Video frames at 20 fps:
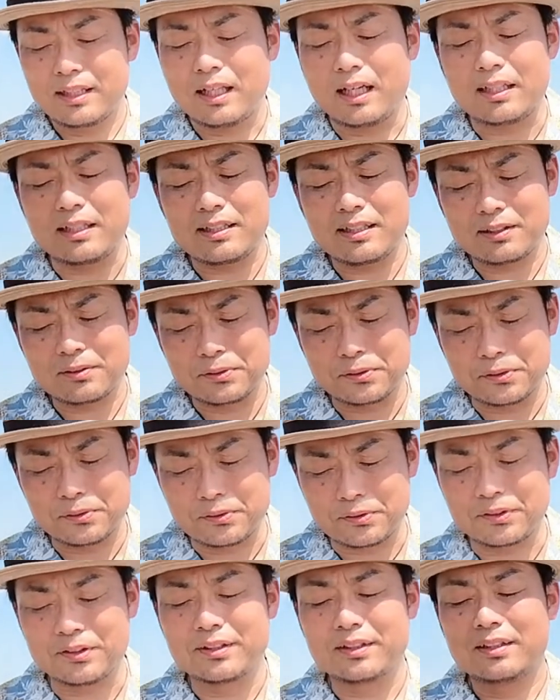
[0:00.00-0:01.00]
ありがとう
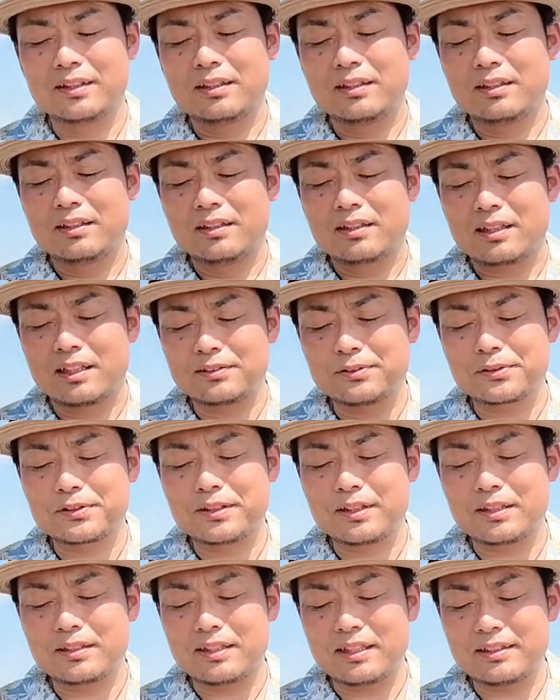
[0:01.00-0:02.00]
と家族
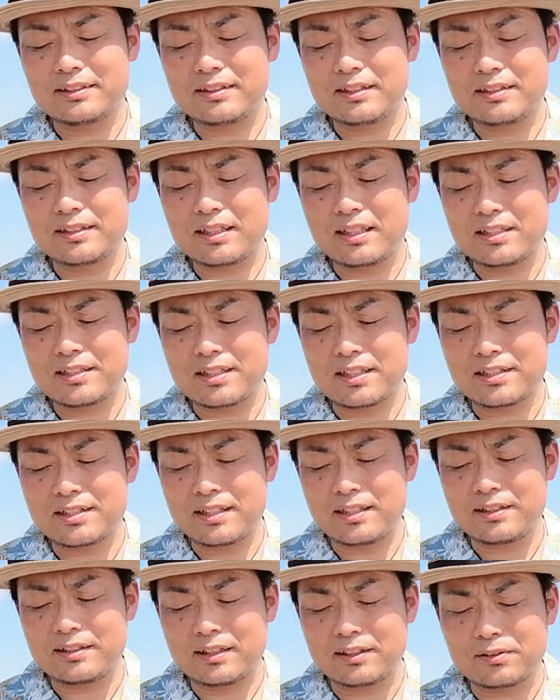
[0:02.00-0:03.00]
や現世に感謝し
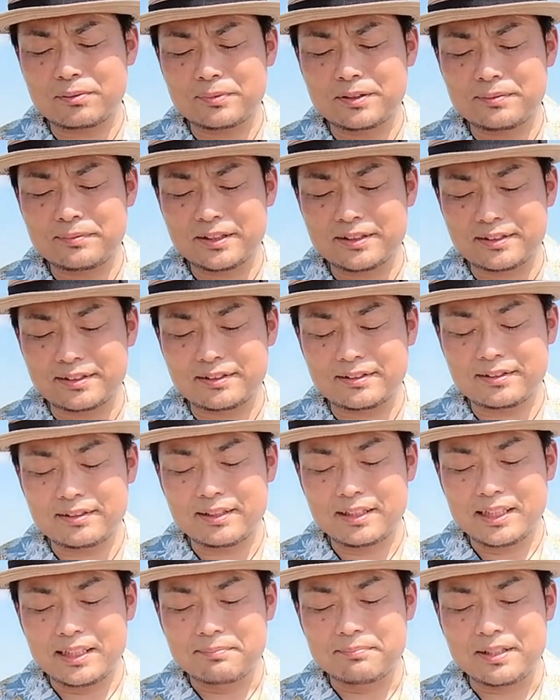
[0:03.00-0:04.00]
ていったと思います。
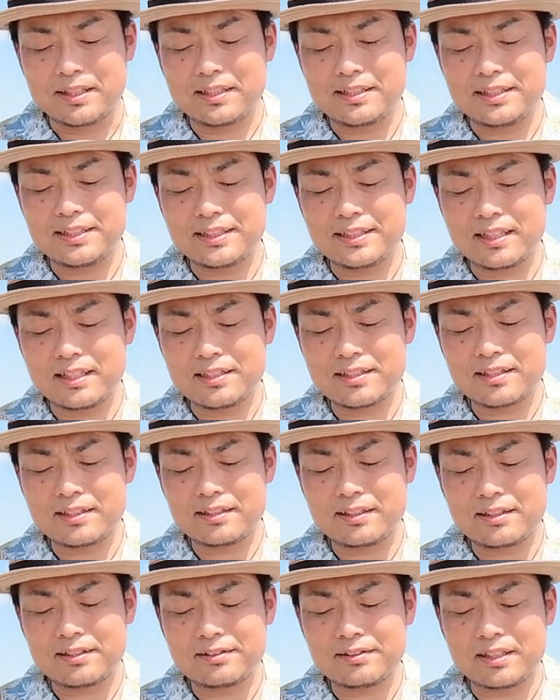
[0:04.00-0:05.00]
周りに感謝
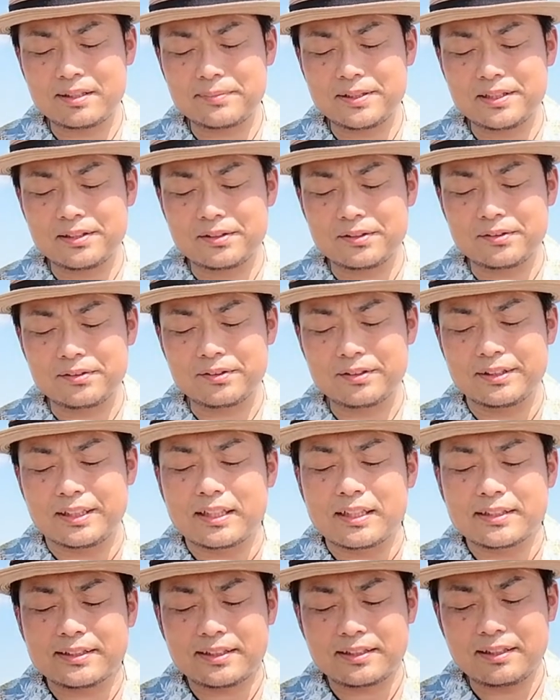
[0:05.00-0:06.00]
できる涙を
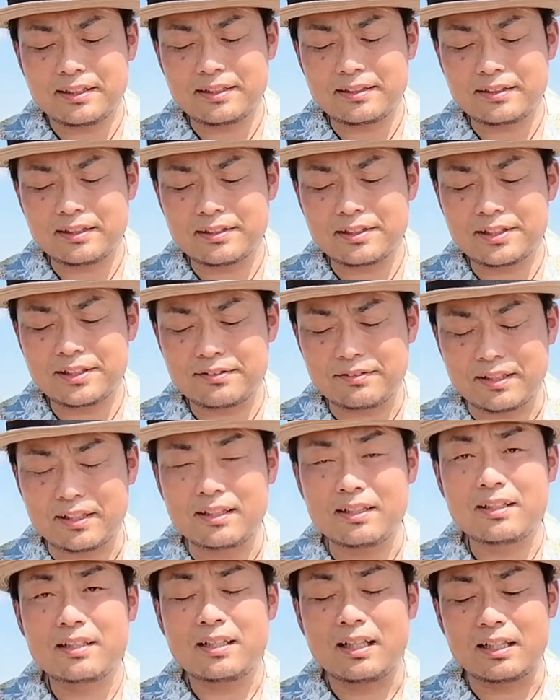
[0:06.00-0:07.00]
流せていった父は、
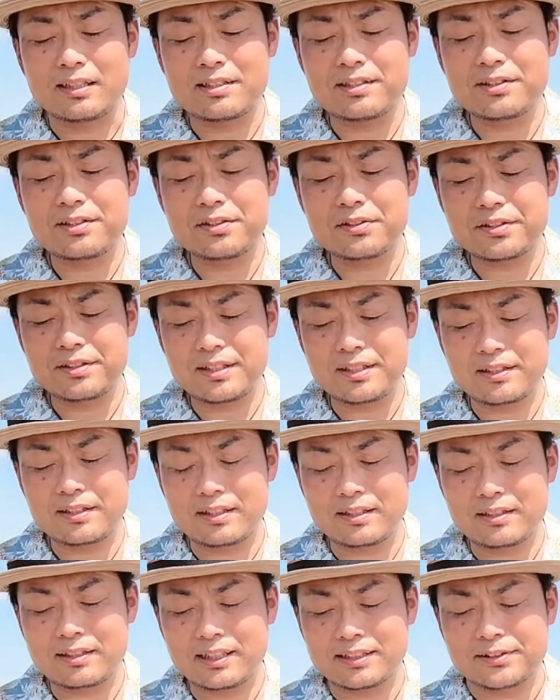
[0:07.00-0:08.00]
はちじゅうきゅうねん
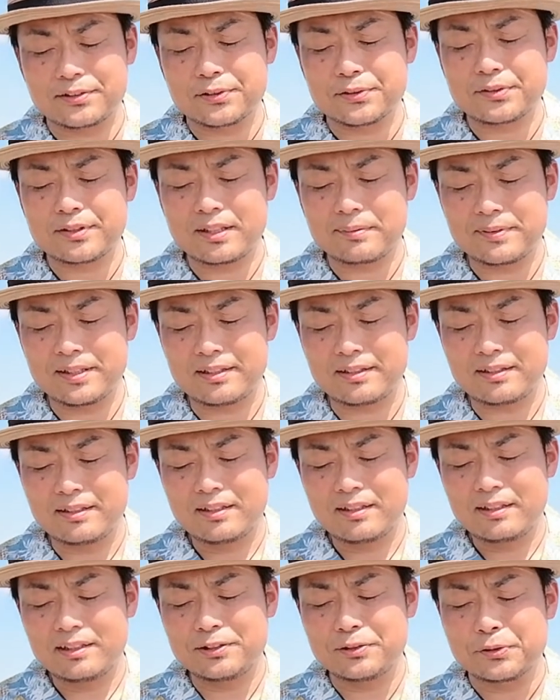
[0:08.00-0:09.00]
かん家族のため、
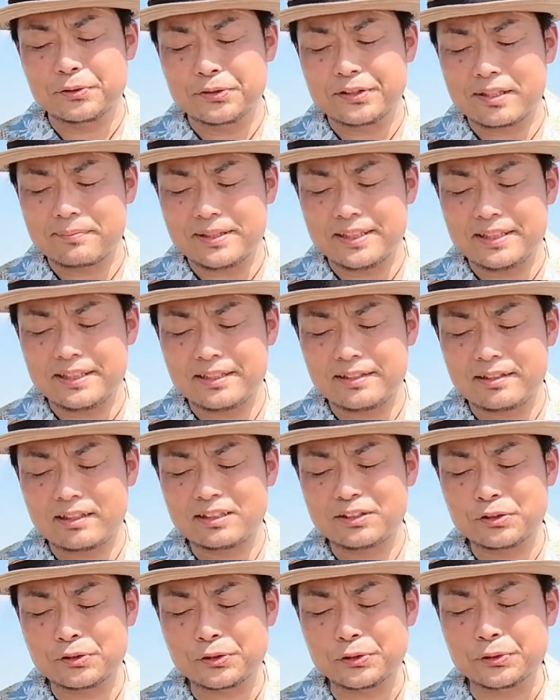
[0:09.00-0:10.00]
人のために生きた
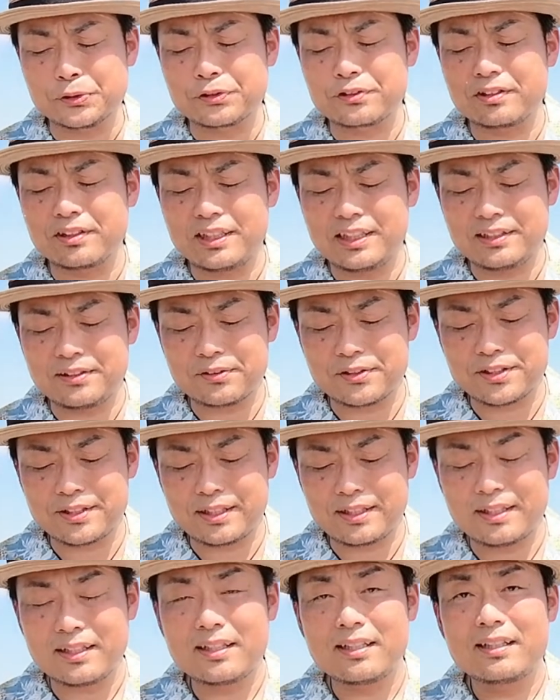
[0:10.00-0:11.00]
一つの区切りとし
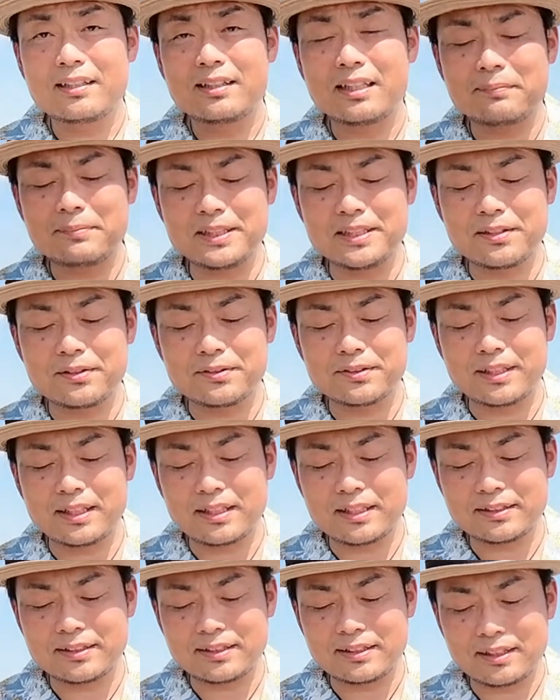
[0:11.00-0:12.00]
て涙を流
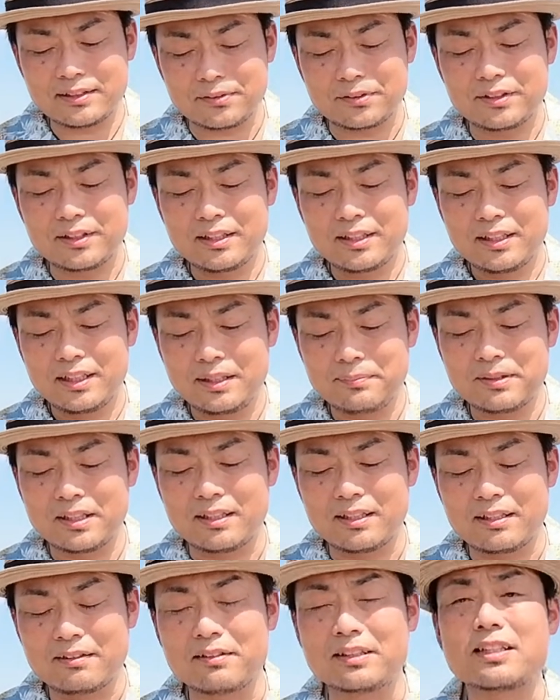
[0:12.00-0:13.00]
せたと
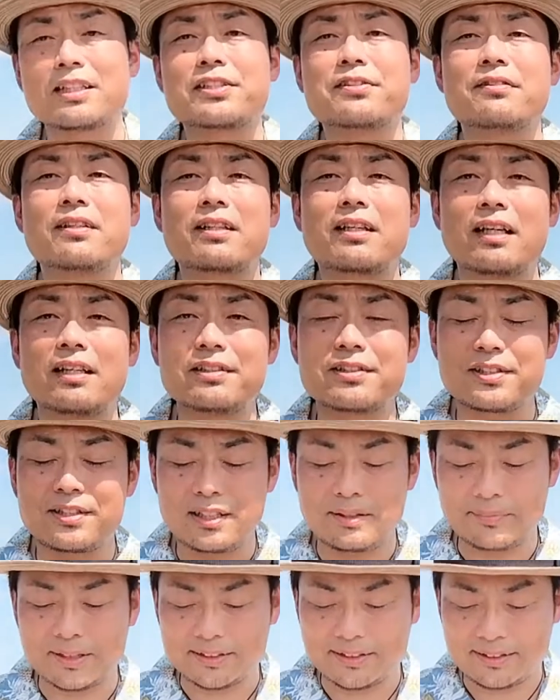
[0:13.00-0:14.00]
今私は感じ
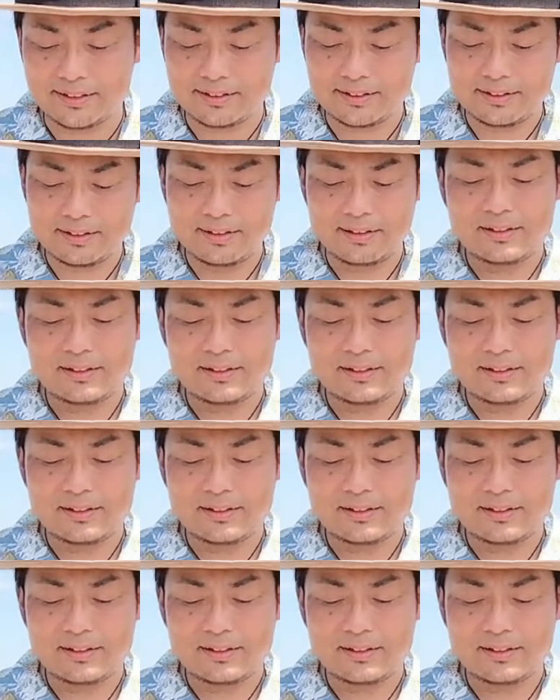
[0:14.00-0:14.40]
ています。